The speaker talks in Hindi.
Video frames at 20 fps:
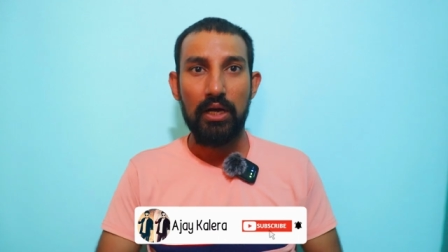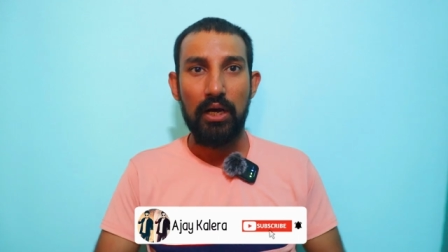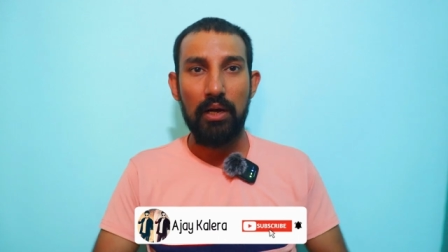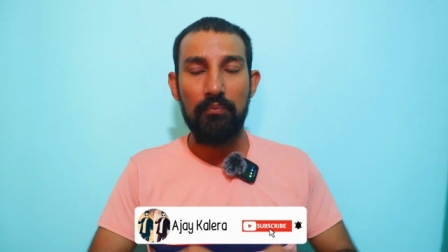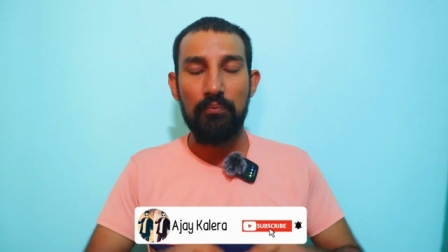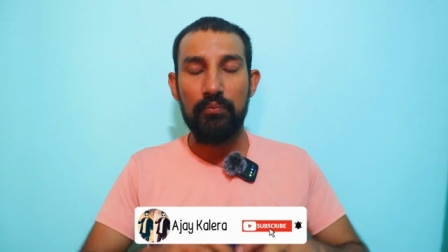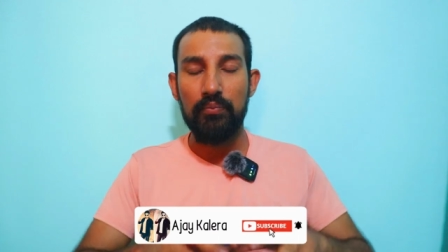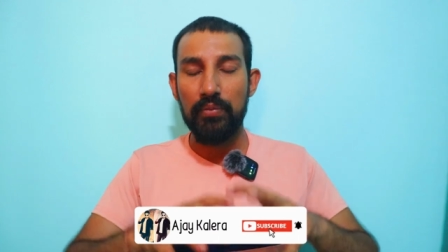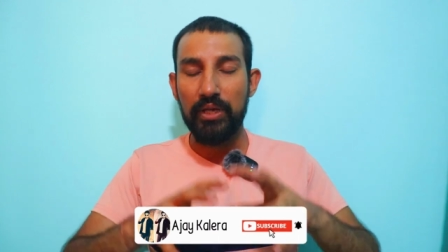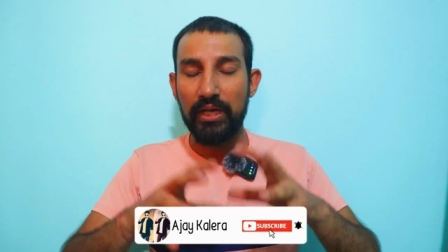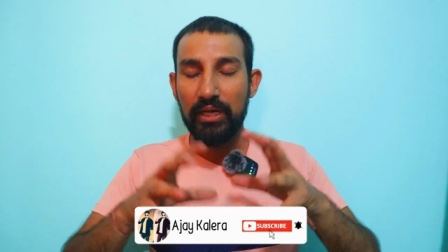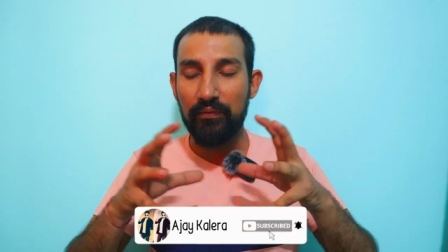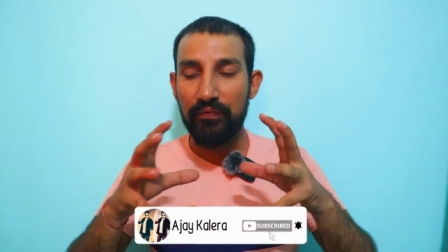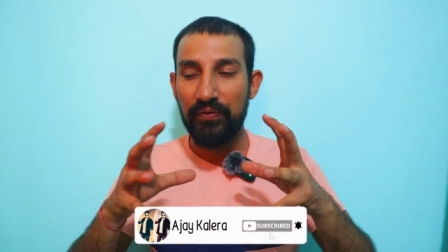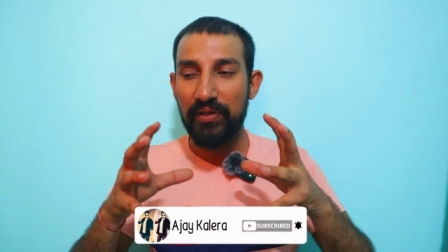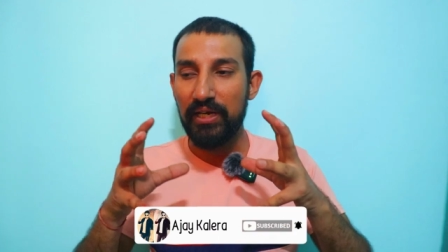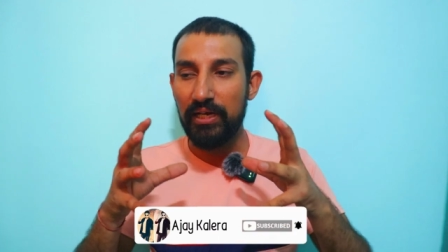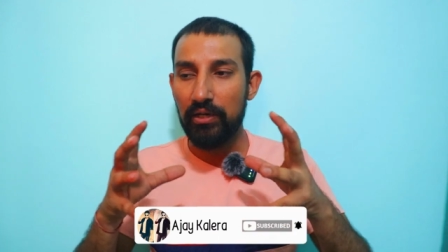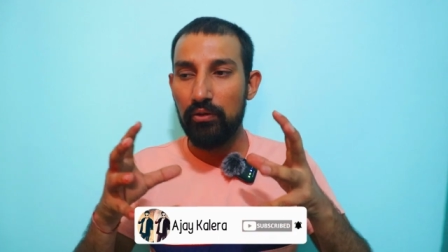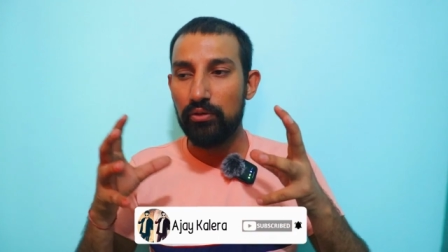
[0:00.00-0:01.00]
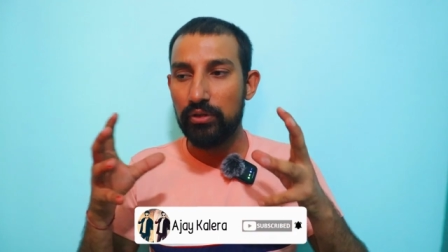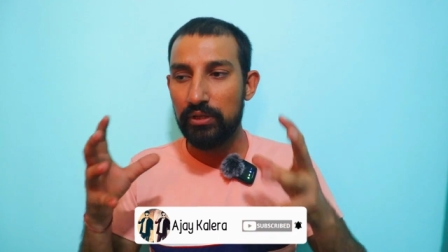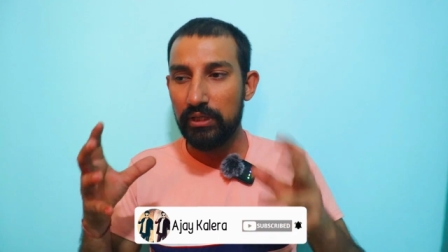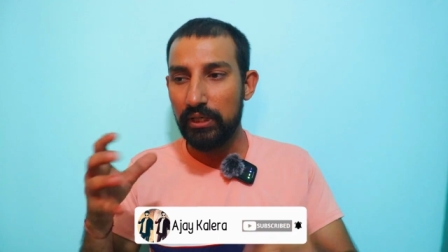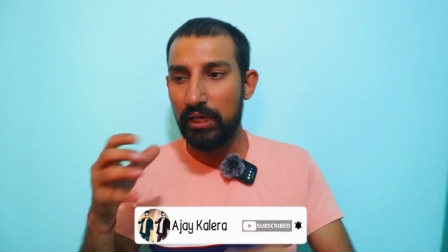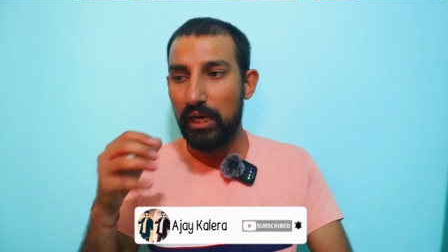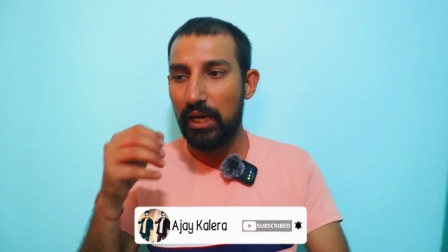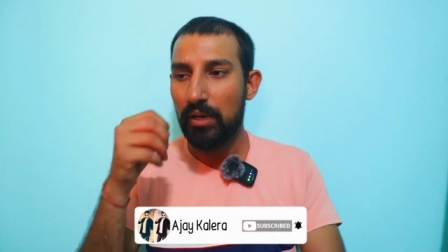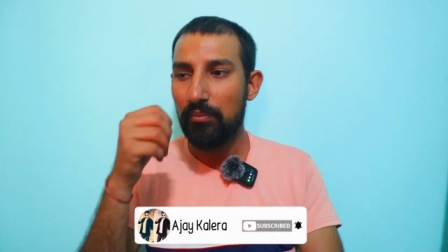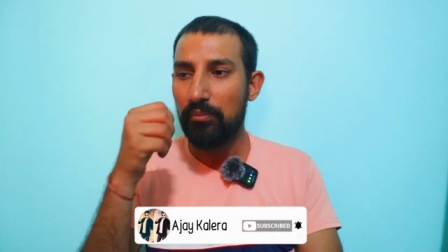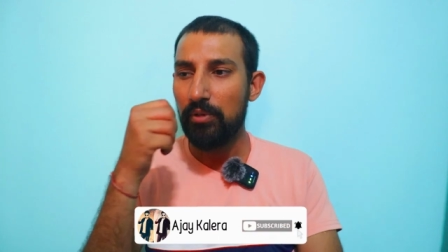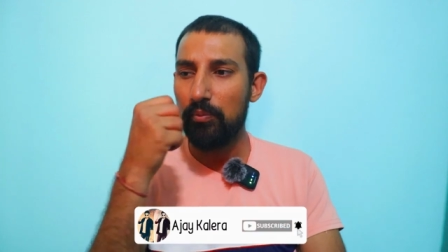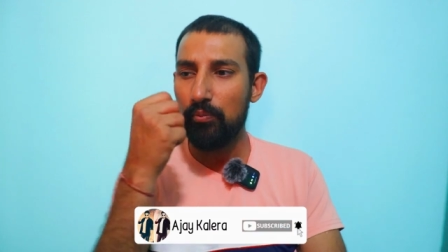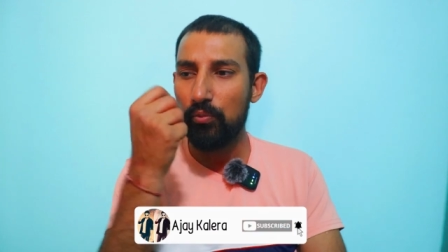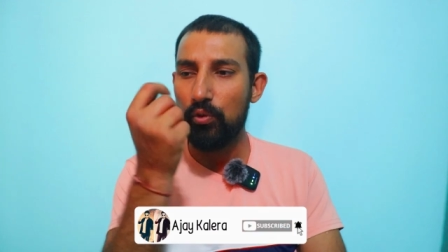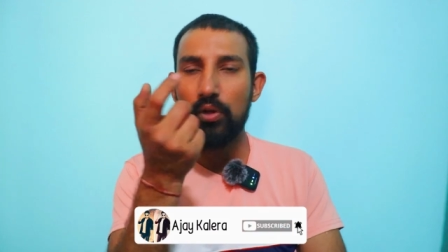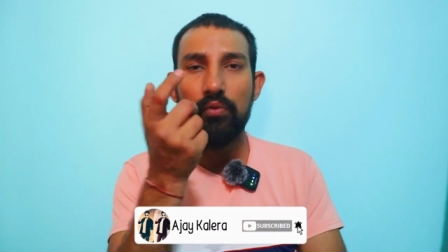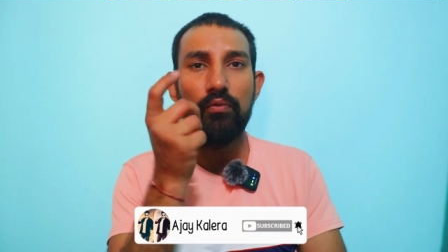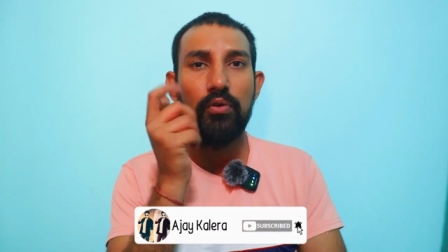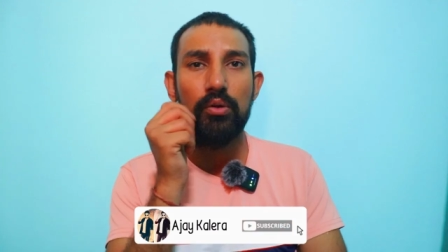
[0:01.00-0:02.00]
अब एक फीलिंग होती है ना हमने
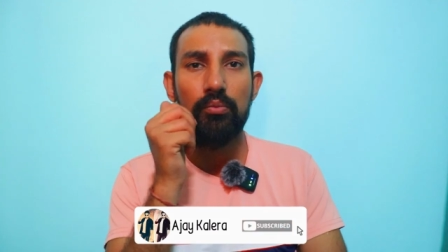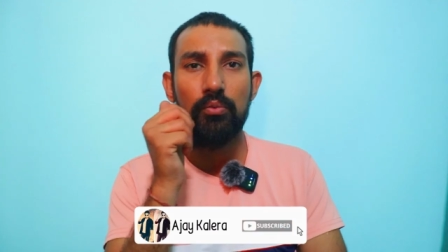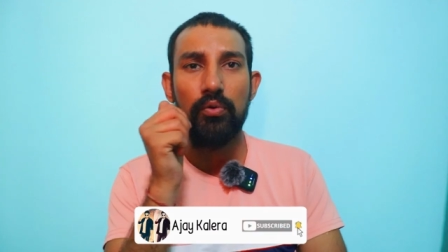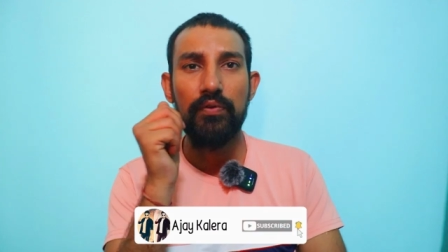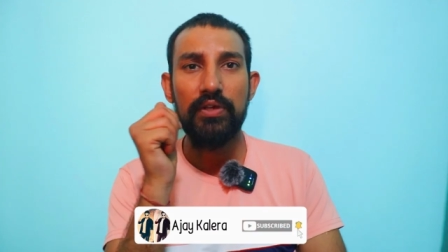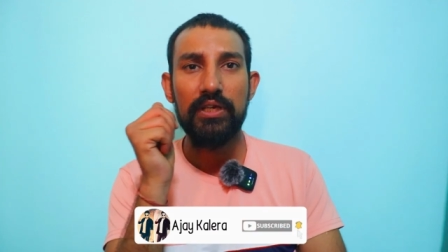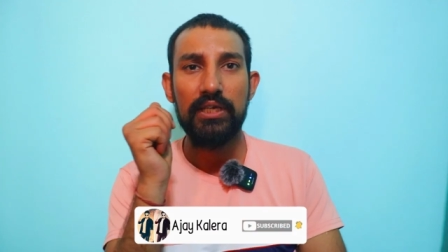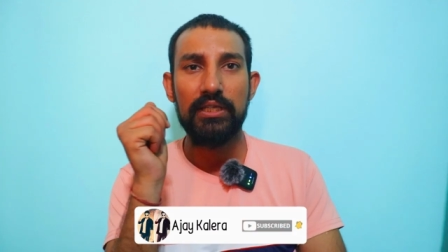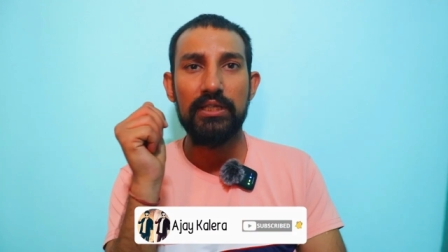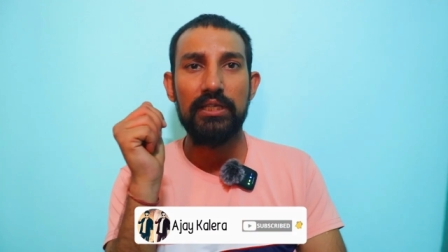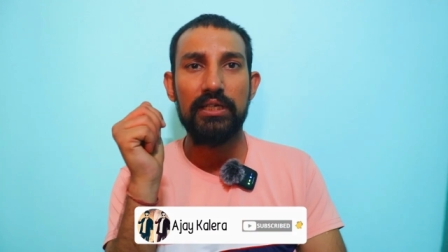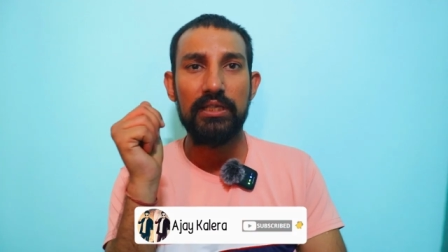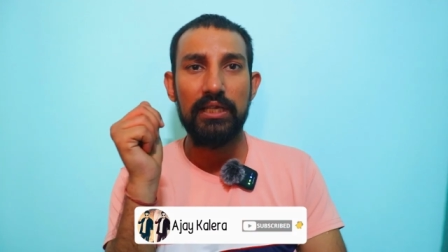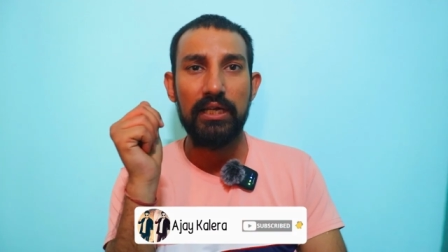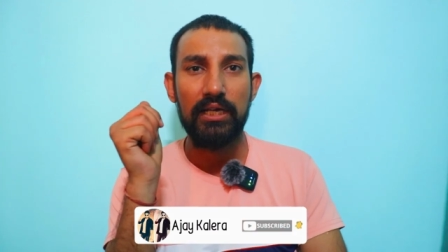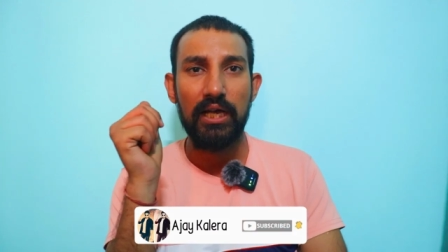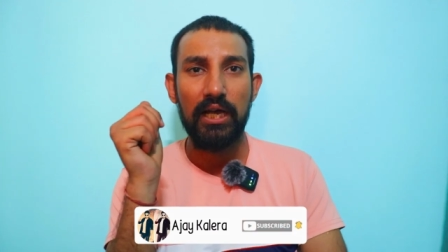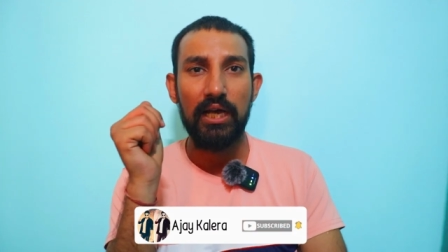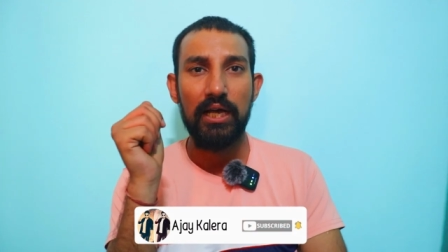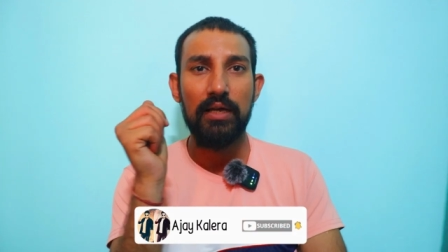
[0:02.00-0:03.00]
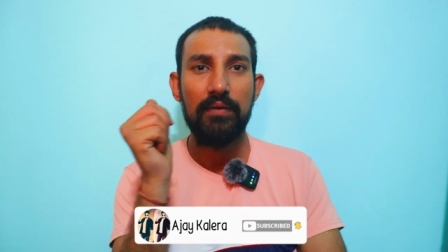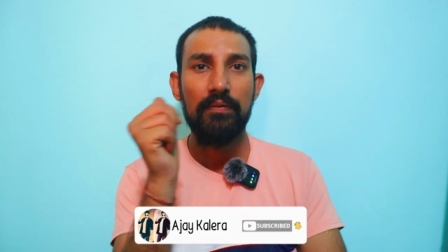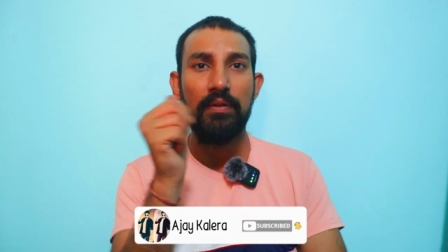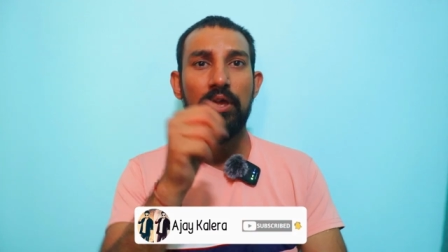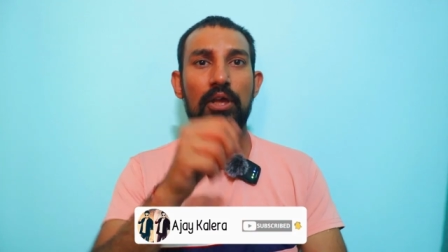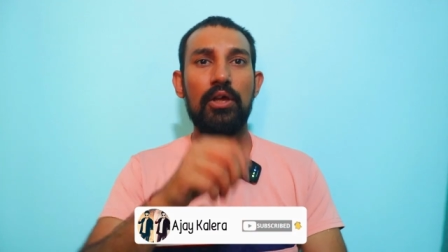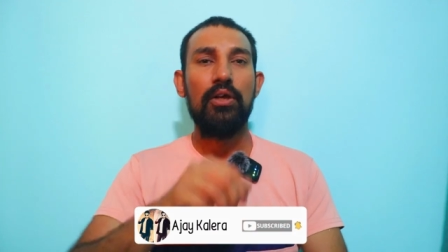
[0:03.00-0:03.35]
बॉलीवुड मूवी के अंदर देखा है